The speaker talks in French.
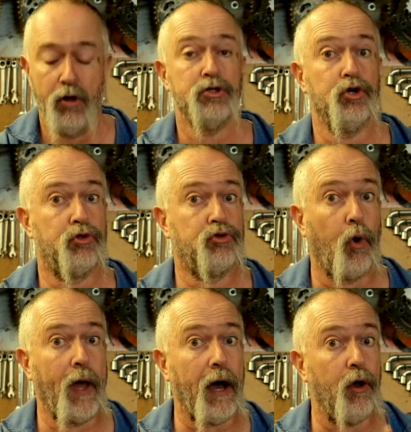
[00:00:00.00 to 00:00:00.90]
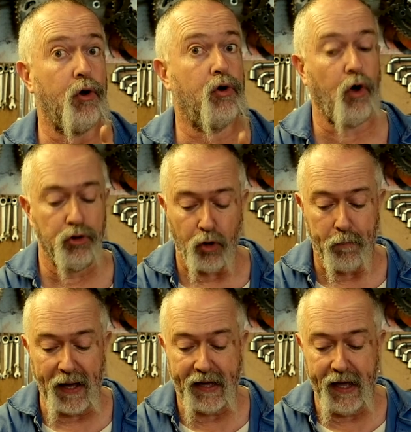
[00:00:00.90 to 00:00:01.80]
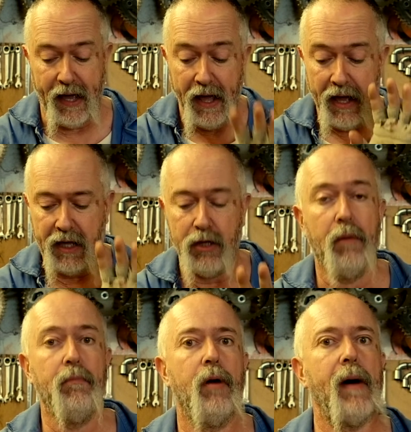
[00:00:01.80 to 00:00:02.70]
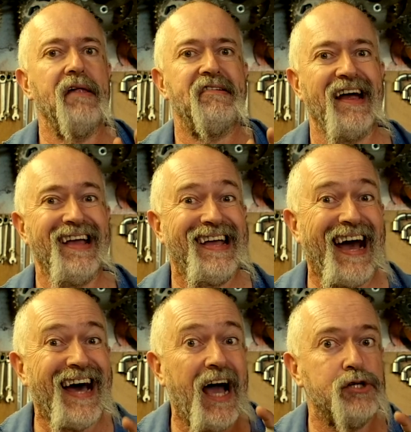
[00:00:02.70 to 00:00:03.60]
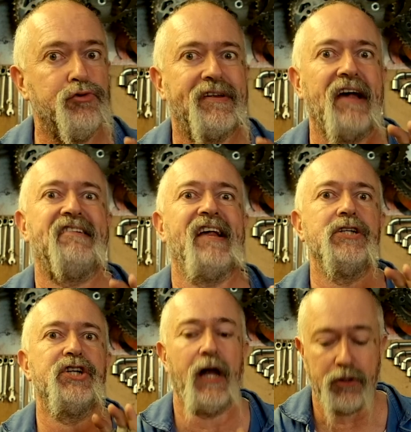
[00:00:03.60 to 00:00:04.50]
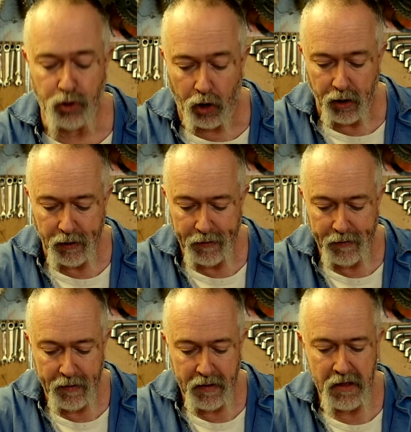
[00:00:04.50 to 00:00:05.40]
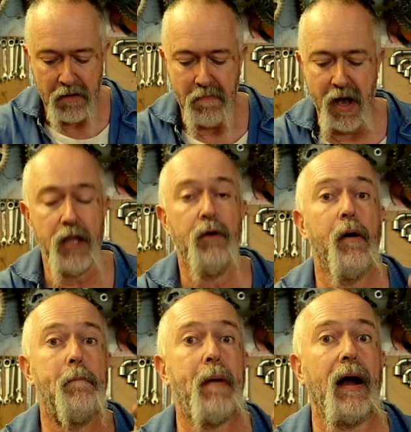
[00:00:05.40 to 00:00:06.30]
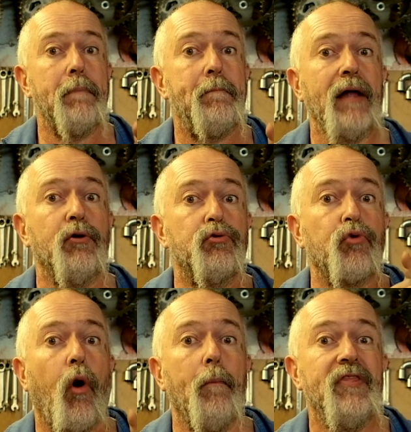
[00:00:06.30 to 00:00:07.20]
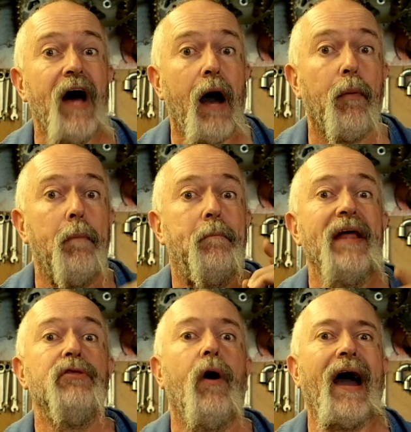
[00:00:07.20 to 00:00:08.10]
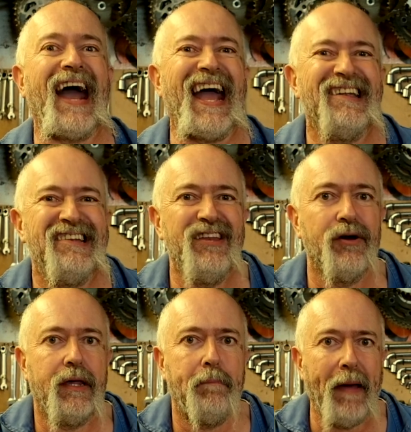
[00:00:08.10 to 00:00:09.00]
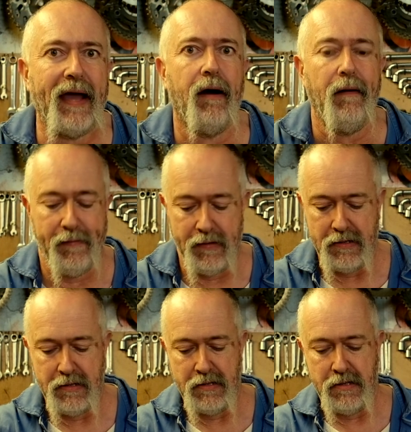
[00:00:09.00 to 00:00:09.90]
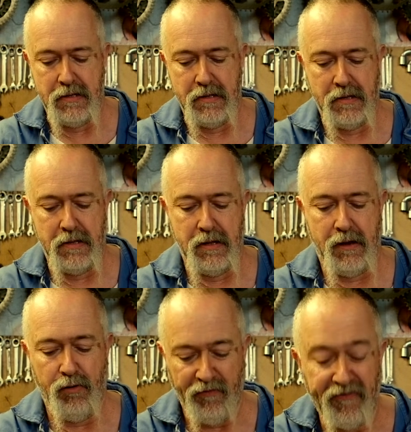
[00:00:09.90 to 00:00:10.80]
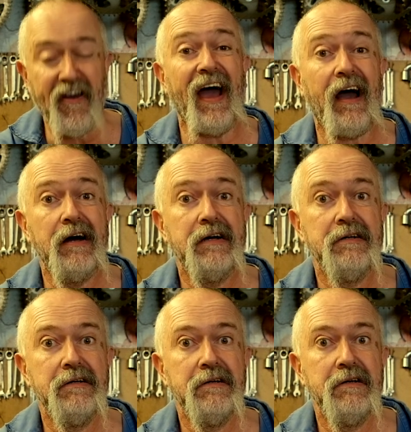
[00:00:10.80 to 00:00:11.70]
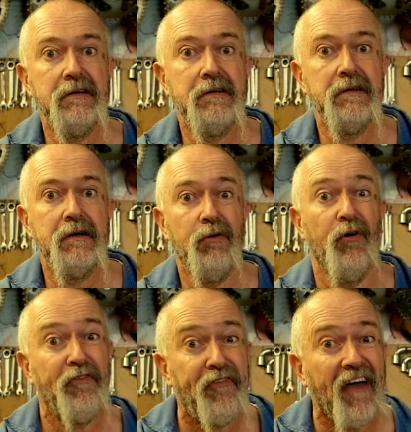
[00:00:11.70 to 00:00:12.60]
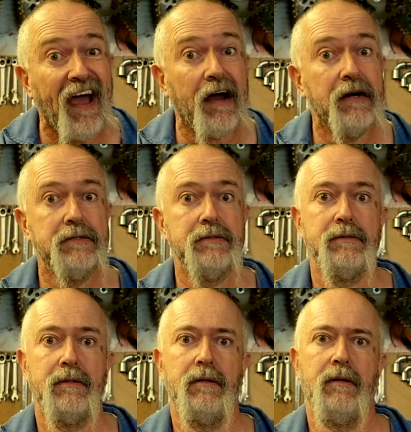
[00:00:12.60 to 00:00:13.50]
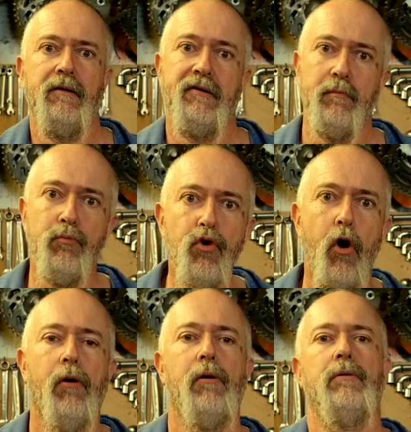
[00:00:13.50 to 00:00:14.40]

Je tolère le contreplaqué qui humblement s'encanaille jusqu'à singer la tôle, mais ne me parlez pas de trompe d'arbres pleine de résine qui pègue. Le fer, le fer, c'est mieux.